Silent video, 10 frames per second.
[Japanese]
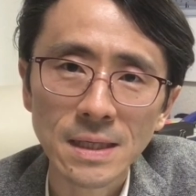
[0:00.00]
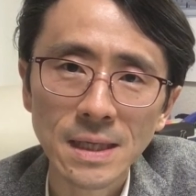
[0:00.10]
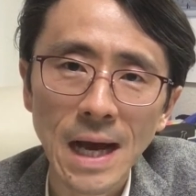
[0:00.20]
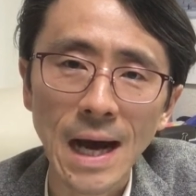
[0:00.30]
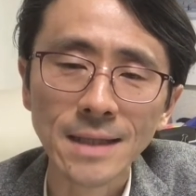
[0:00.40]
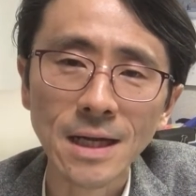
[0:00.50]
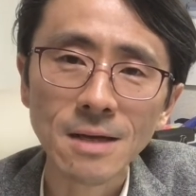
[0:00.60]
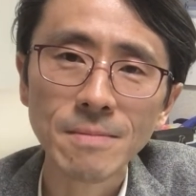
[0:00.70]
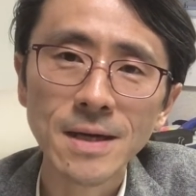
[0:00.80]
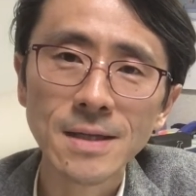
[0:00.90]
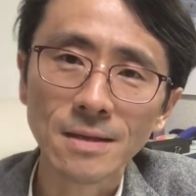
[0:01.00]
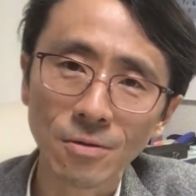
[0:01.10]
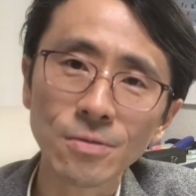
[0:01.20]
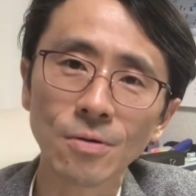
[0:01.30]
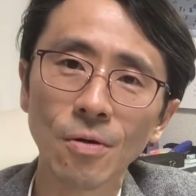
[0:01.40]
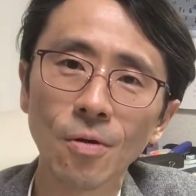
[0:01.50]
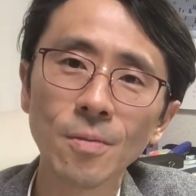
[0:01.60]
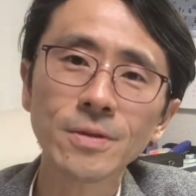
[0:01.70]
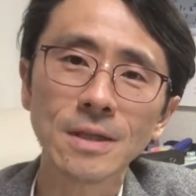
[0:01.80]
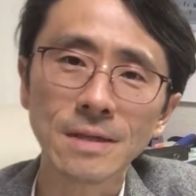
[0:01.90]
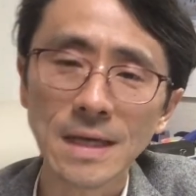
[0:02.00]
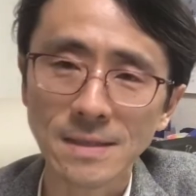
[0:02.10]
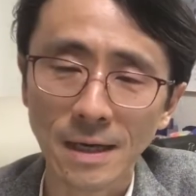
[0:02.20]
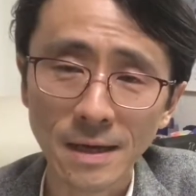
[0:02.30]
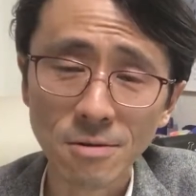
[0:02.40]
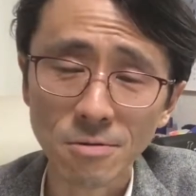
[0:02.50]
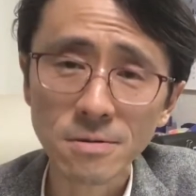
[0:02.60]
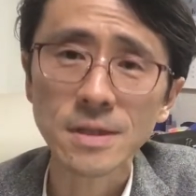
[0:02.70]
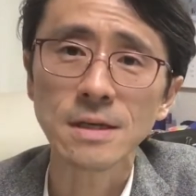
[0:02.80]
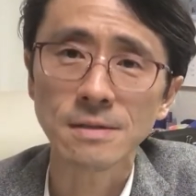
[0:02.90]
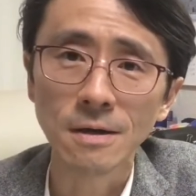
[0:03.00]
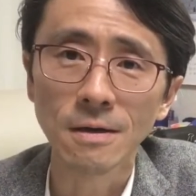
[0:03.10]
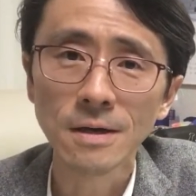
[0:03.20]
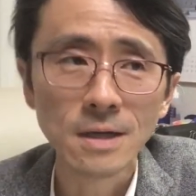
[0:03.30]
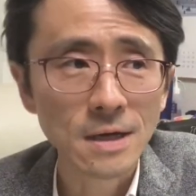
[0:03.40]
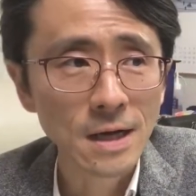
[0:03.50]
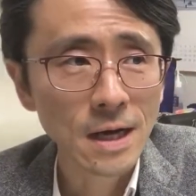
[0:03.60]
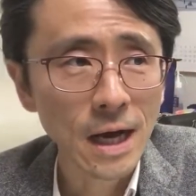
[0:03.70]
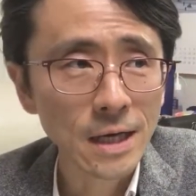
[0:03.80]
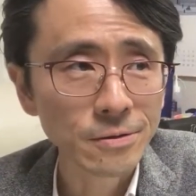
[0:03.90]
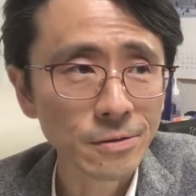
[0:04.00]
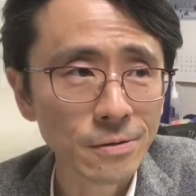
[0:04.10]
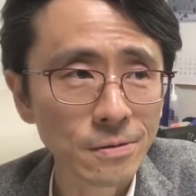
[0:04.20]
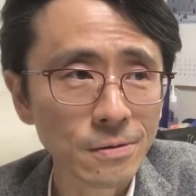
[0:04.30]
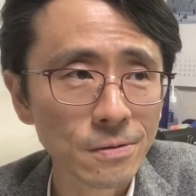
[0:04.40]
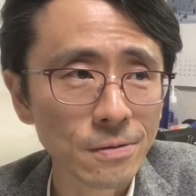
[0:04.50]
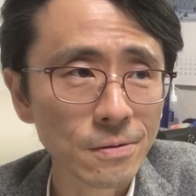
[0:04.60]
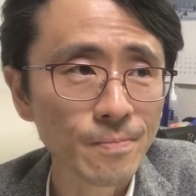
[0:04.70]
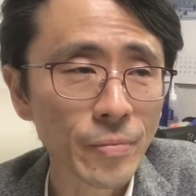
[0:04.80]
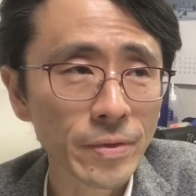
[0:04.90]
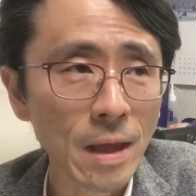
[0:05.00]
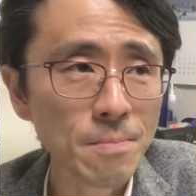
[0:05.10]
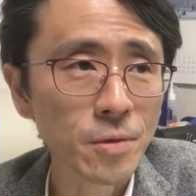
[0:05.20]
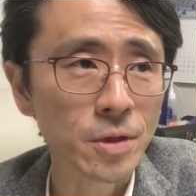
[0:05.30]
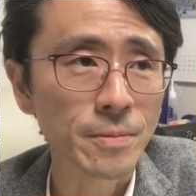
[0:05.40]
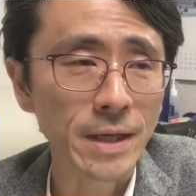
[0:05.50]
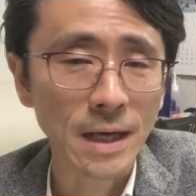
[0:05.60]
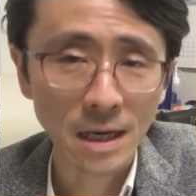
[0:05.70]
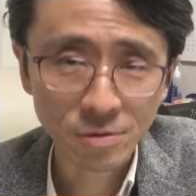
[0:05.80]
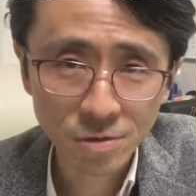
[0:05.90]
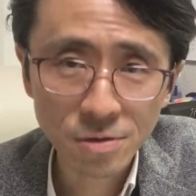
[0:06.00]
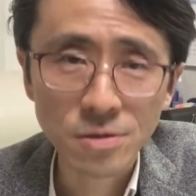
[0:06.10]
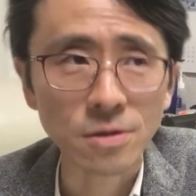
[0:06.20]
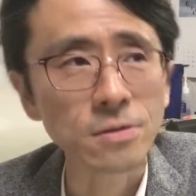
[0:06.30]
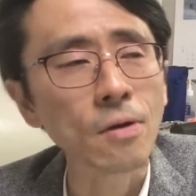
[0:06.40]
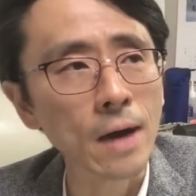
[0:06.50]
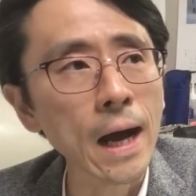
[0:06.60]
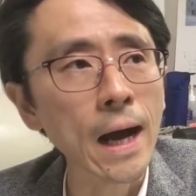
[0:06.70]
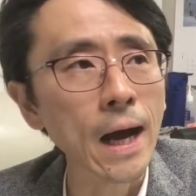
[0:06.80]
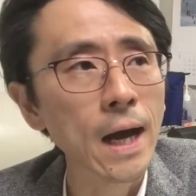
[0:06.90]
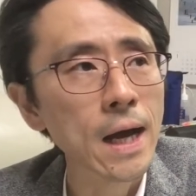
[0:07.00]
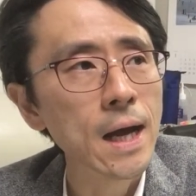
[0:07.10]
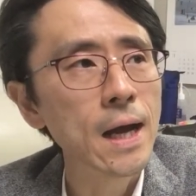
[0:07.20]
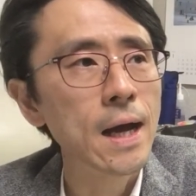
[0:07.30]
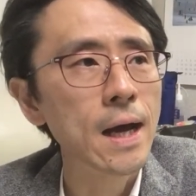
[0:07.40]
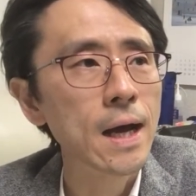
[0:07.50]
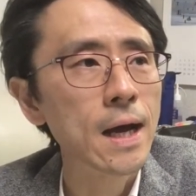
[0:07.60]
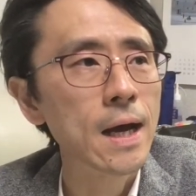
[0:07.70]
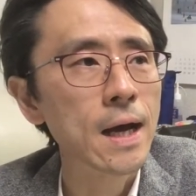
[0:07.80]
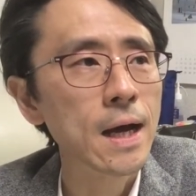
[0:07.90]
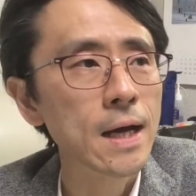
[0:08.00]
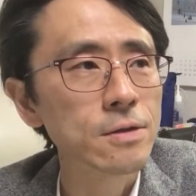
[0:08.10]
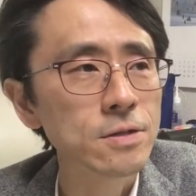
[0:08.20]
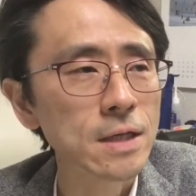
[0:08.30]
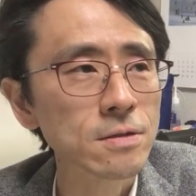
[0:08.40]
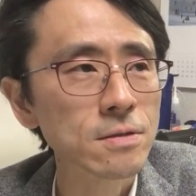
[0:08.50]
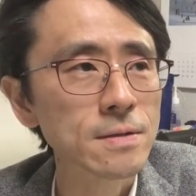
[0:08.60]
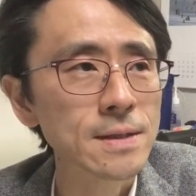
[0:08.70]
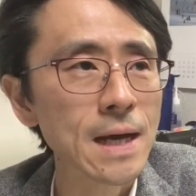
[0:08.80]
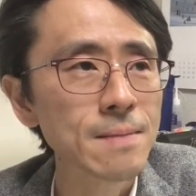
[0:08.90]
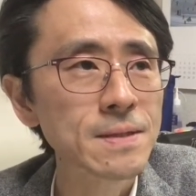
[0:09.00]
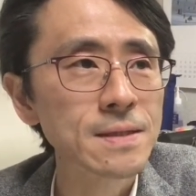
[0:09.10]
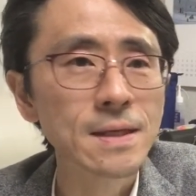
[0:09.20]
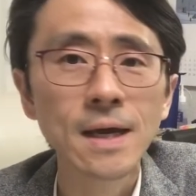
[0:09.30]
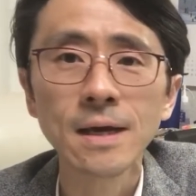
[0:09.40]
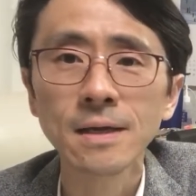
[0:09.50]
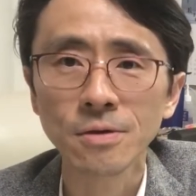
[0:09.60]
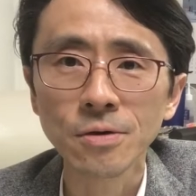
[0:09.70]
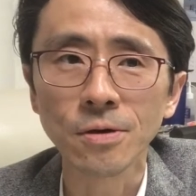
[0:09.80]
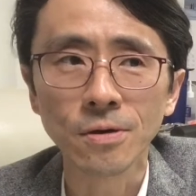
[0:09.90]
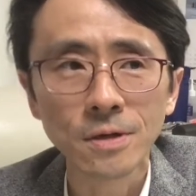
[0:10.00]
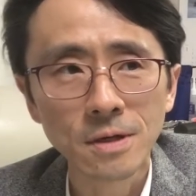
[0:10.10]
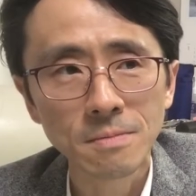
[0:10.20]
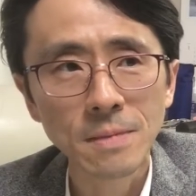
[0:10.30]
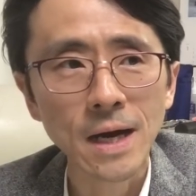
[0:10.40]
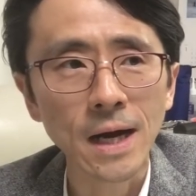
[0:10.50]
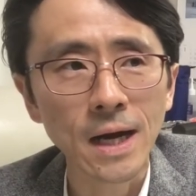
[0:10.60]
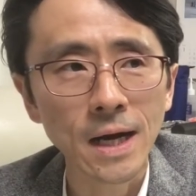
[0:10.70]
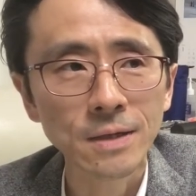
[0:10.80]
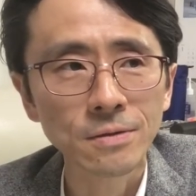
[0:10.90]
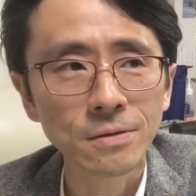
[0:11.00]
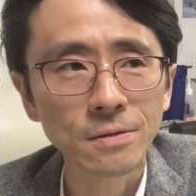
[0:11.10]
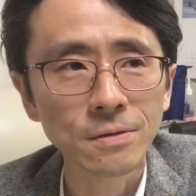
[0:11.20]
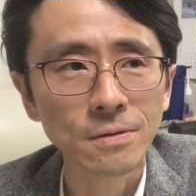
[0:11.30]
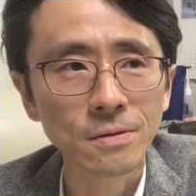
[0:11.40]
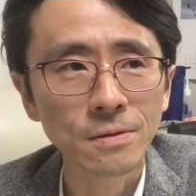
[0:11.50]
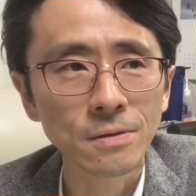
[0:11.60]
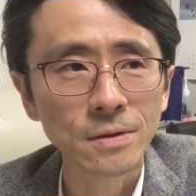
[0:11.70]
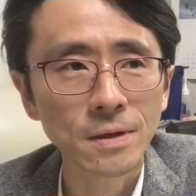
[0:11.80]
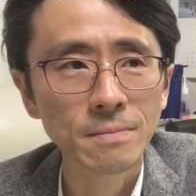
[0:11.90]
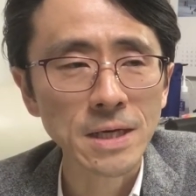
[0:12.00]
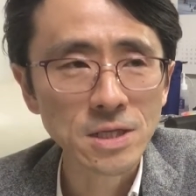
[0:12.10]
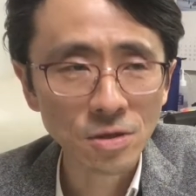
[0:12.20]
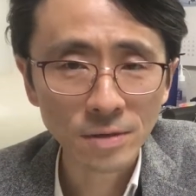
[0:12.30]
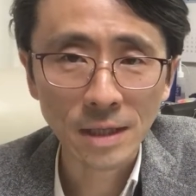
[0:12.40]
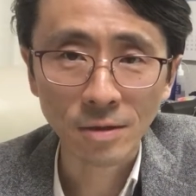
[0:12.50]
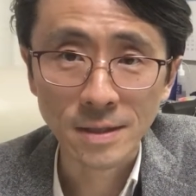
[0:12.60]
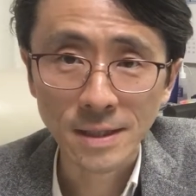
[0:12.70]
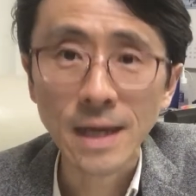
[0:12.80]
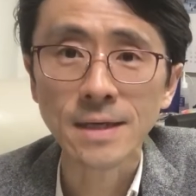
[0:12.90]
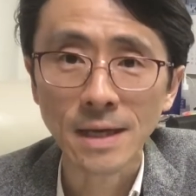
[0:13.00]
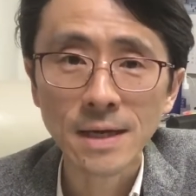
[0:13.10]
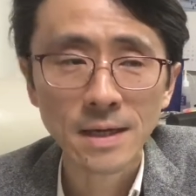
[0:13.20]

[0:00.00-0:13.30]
が当たり前だろうと思ってるケースが結構多いんですよ。あの店舗でもね学習塾とかあどっちかというとサービス系の,、まああのまあ、飲食店とかじゃないね